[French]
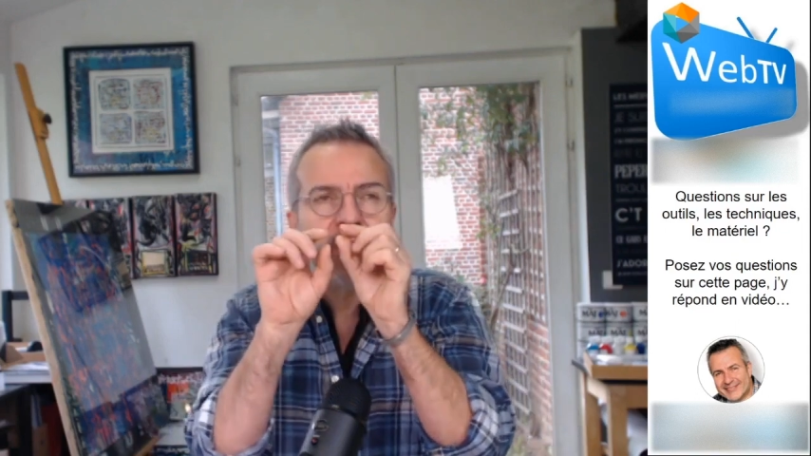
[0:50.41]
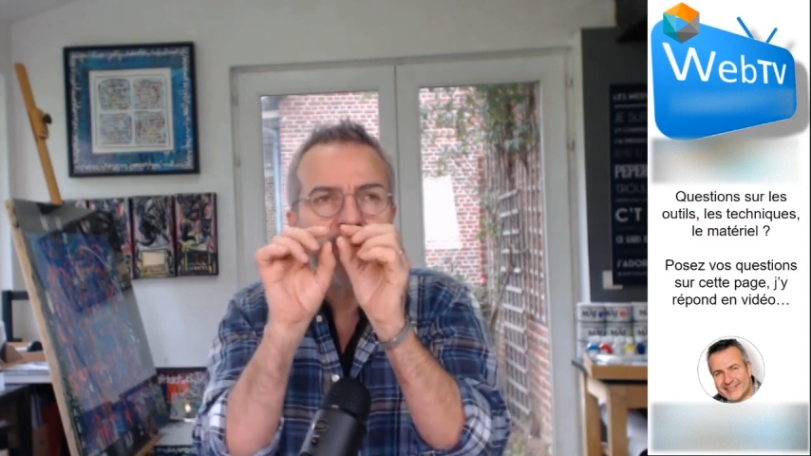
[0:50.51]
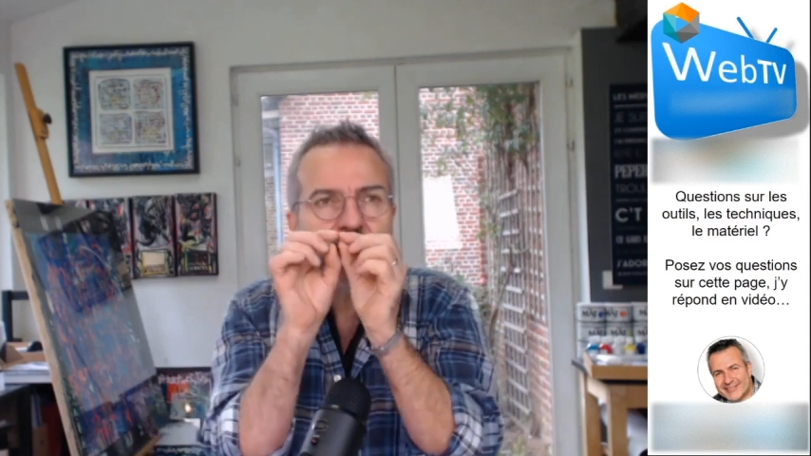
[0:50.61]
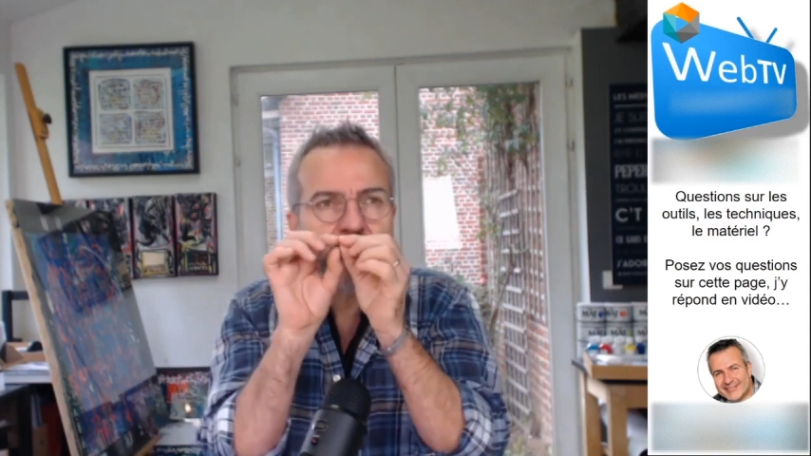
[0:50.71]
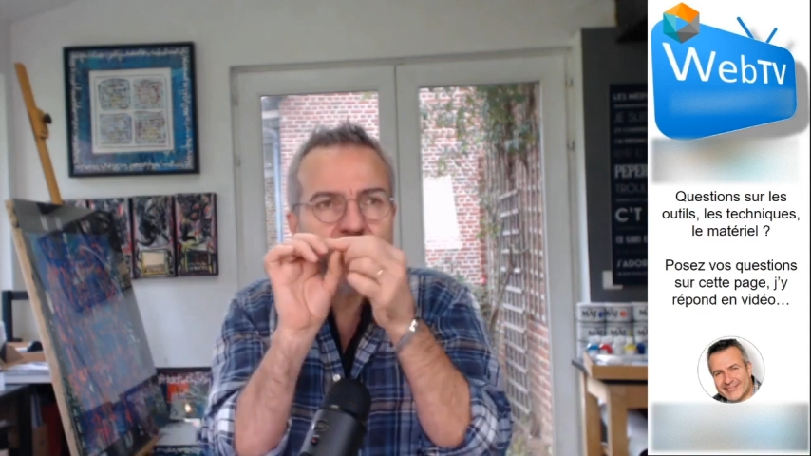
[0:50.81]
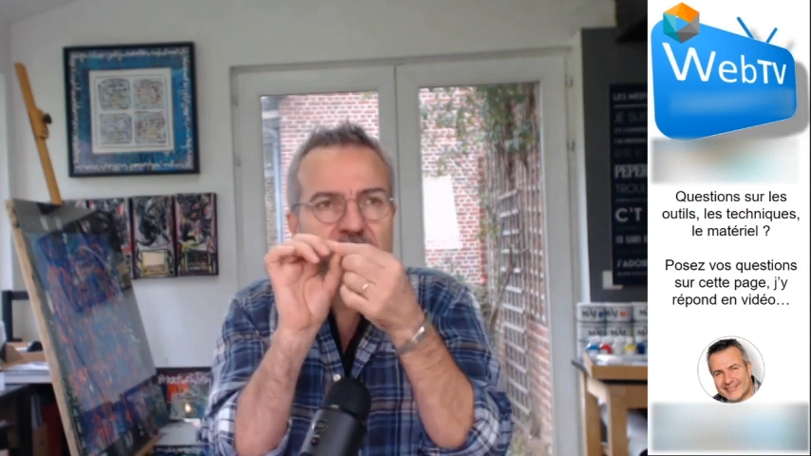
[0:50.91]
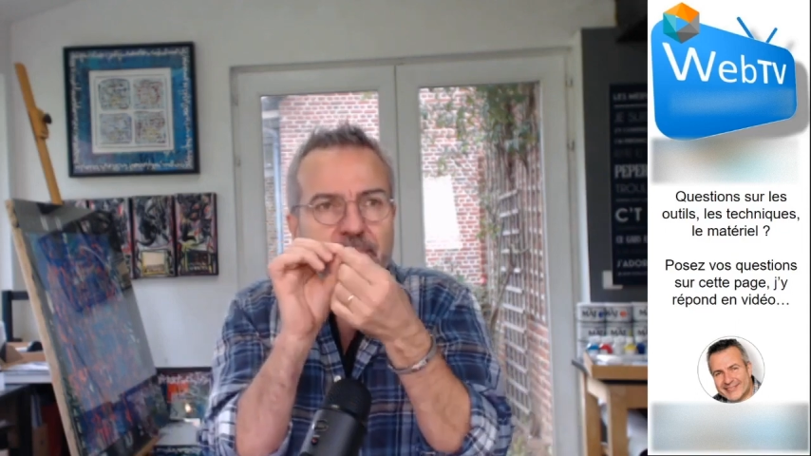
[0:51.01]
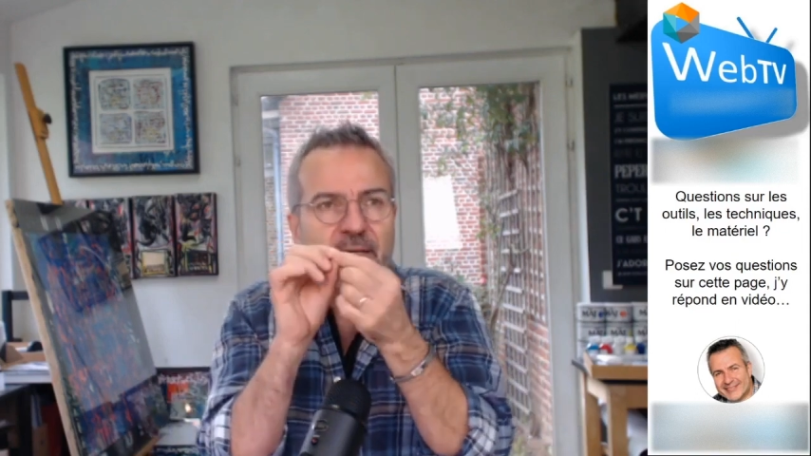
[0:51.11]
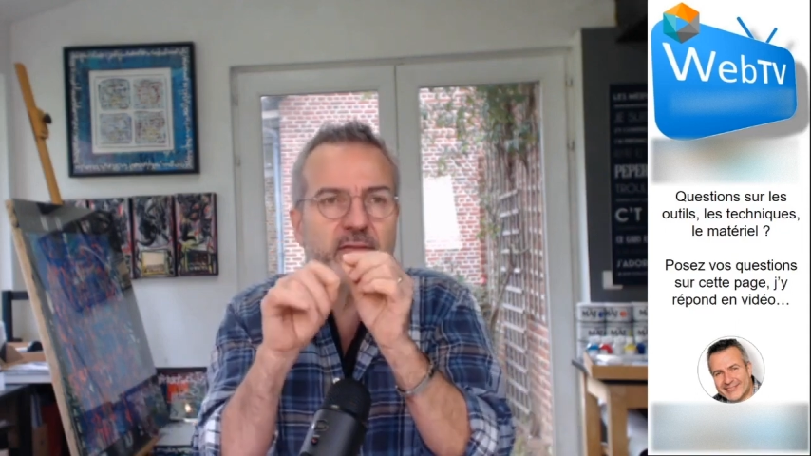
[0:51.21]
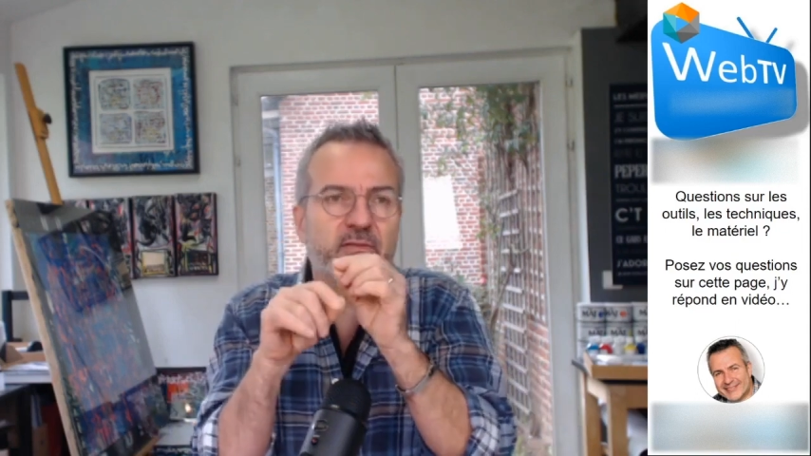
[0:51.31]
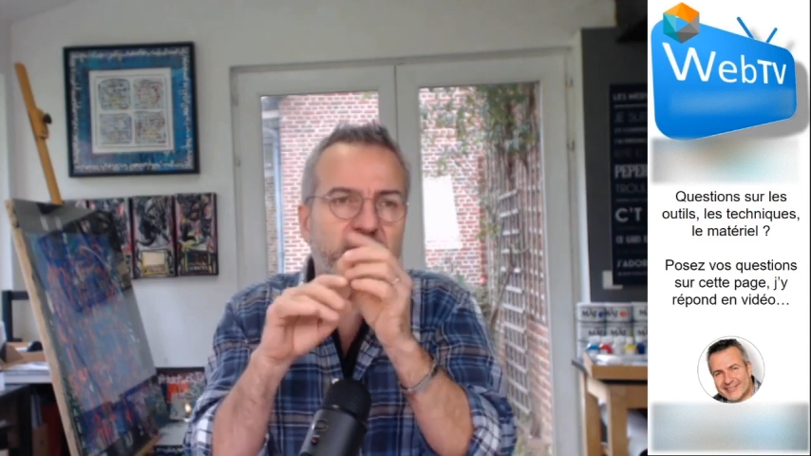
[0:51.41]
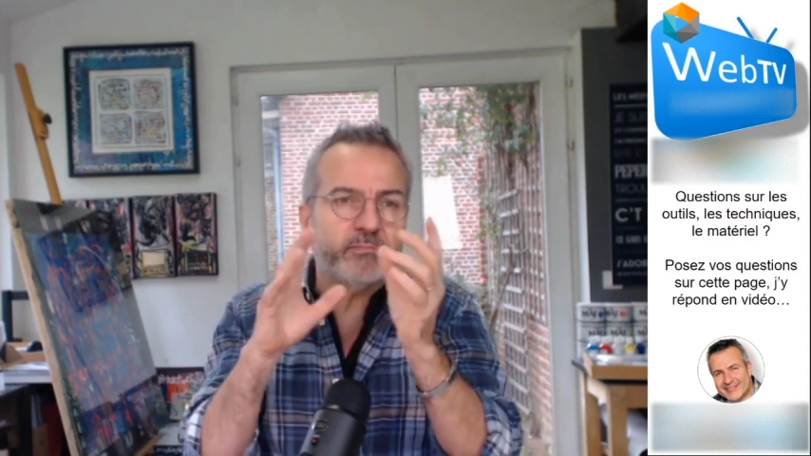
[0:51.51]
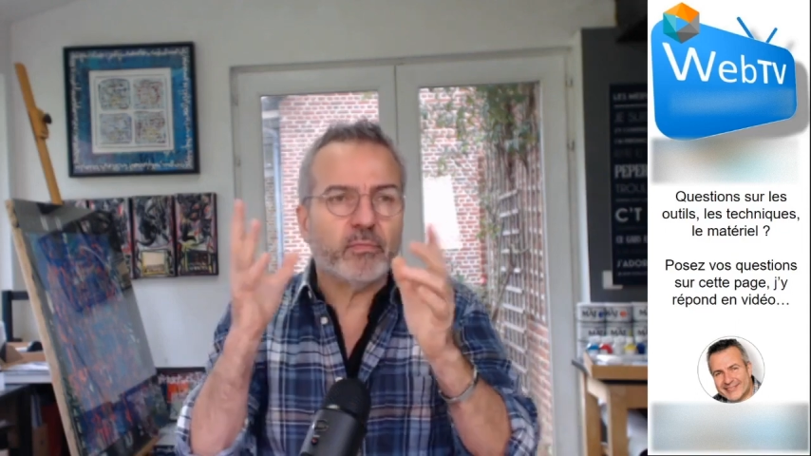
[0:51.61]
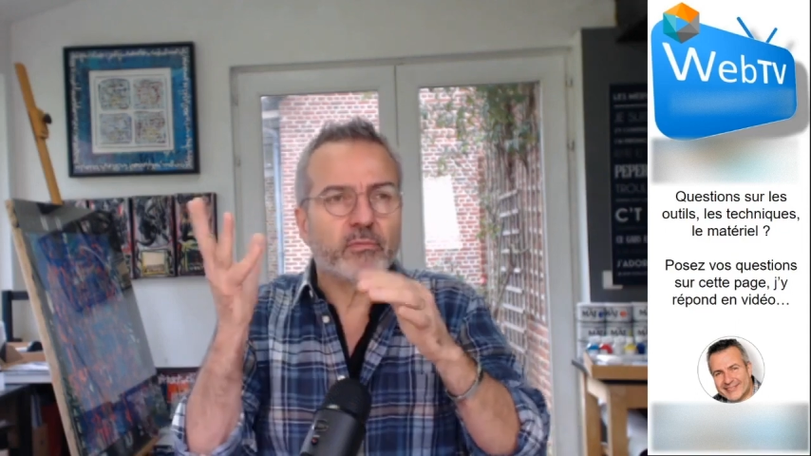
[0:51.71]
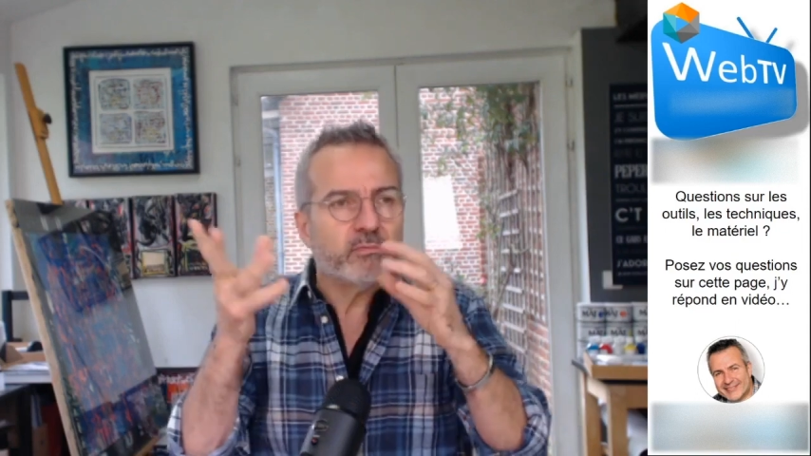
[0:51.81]
on n'a pas,
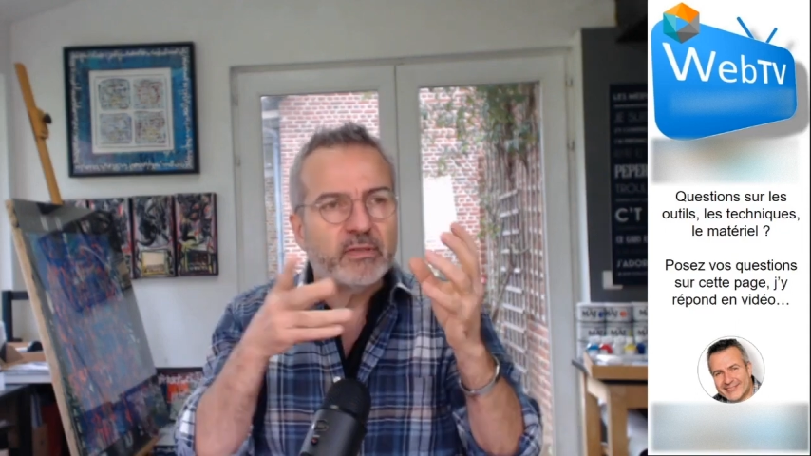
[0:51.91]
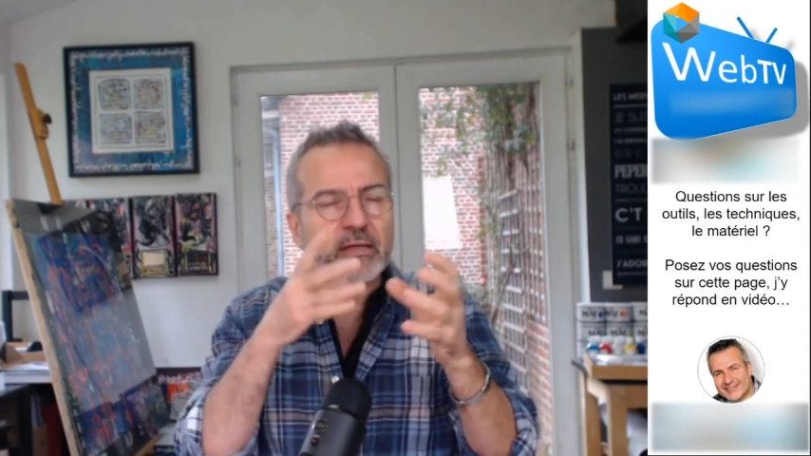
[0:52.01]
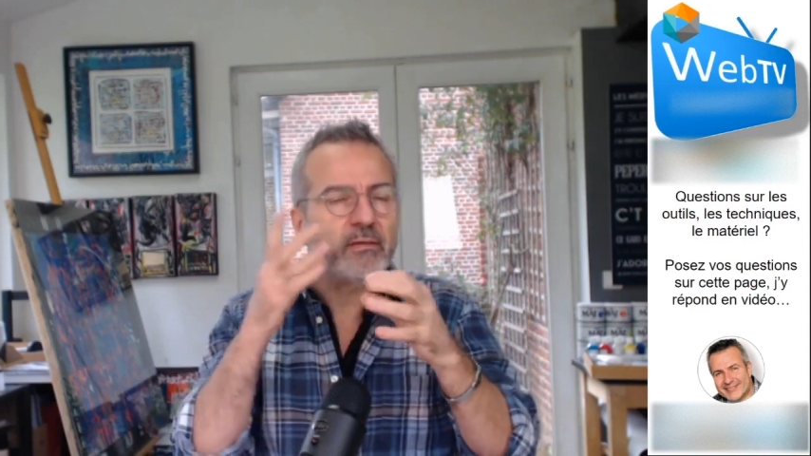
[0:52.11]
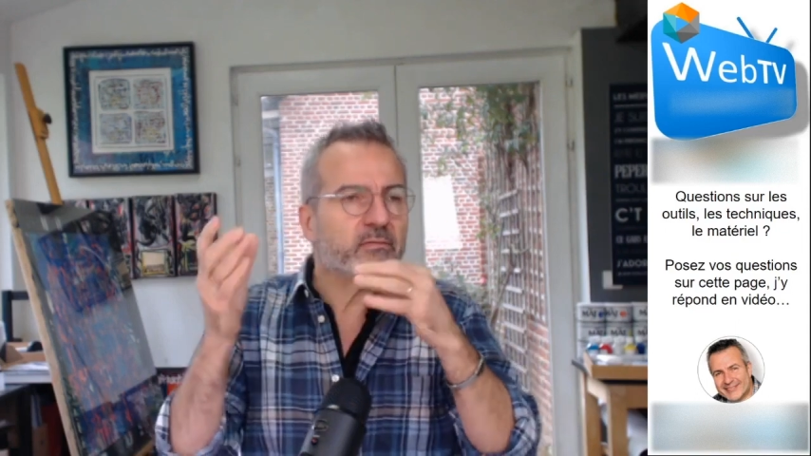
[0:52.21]
bon, voilà,